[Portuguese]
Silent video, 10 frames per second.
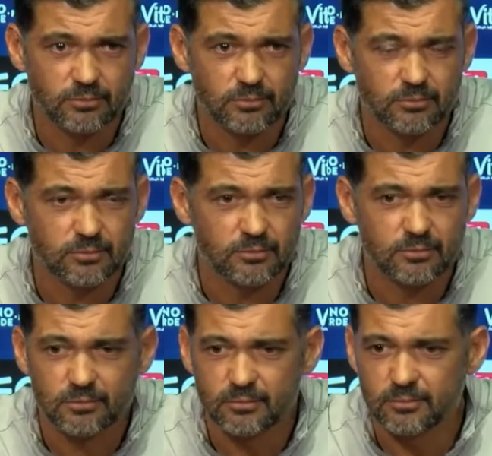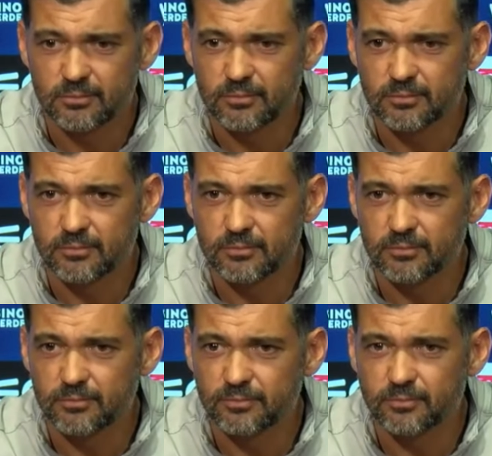Vamos ali para os Monteiros.
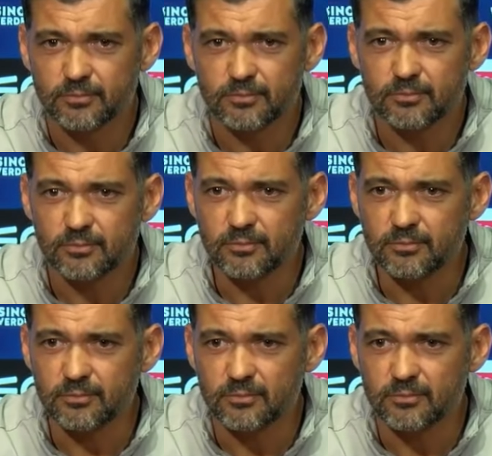André, força, depois o